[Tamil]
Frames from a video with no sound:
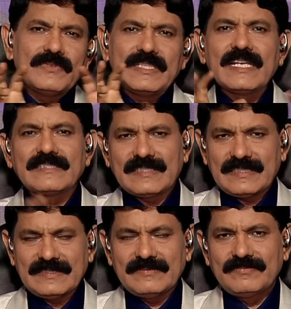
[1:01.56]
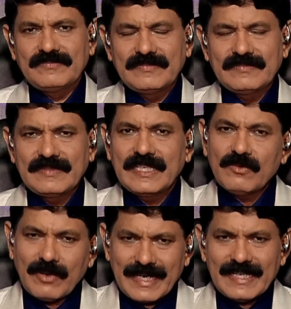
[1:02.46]
வித்தியாசம் இருக்குது
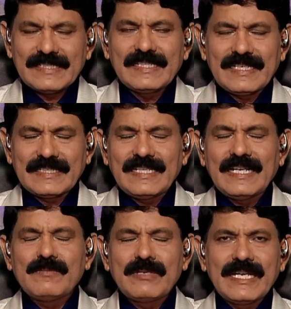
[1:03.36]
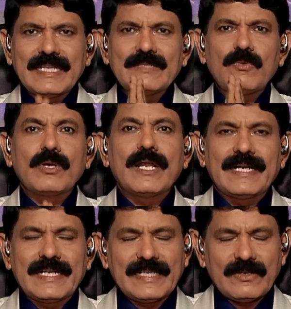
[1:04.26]
ரெண்டும் ஒரே நேரத்தில் நடக்கிறனால நம்ம எல்லாத்தையும் ஒன்றா
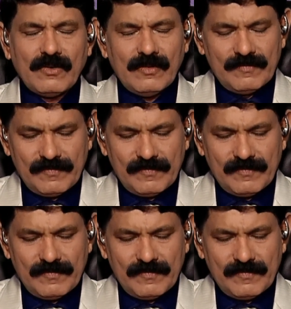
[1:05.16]
நினைக்கிறோம்